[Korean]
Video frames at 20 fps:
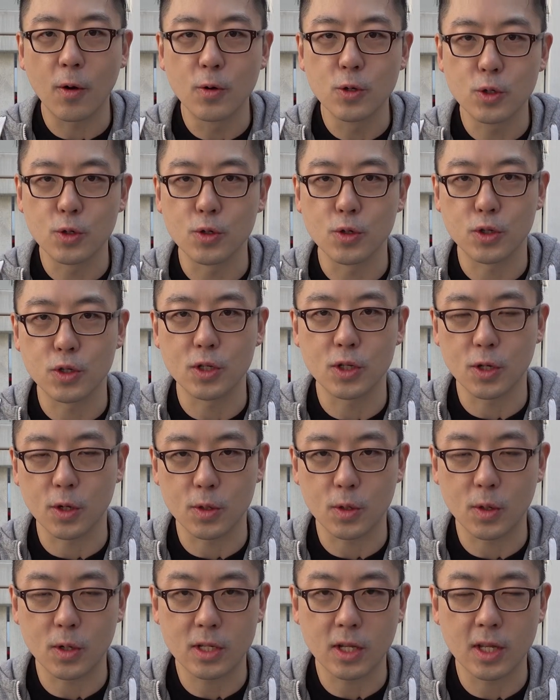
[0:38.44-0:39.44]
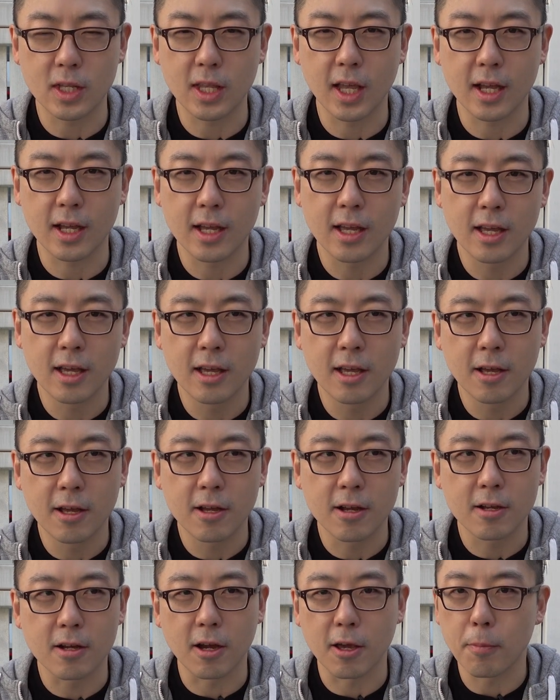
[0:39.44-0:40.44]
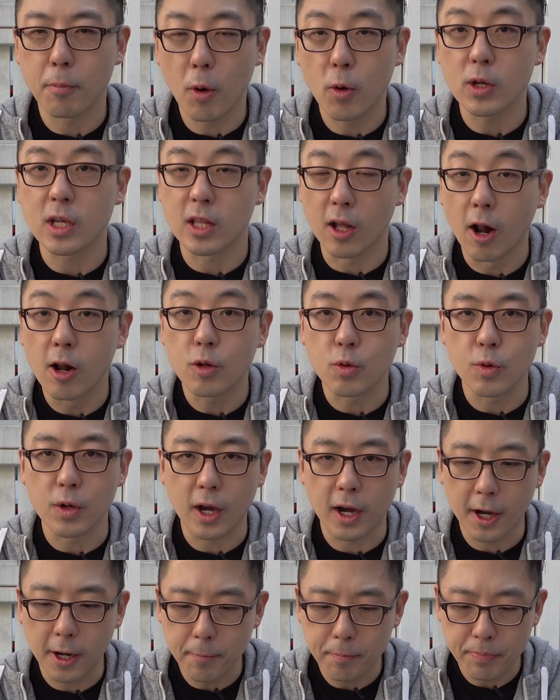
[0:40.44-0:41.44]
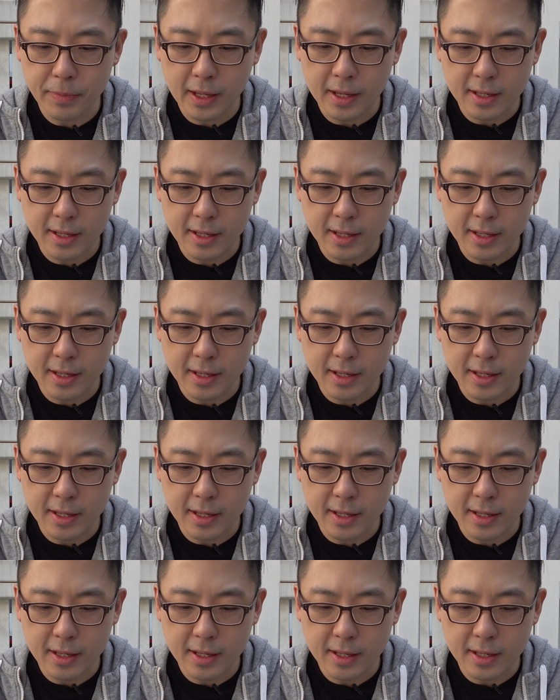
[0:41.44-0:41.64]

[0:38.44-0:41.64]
올 수 있을 정도로 선택의 폭이 넓고요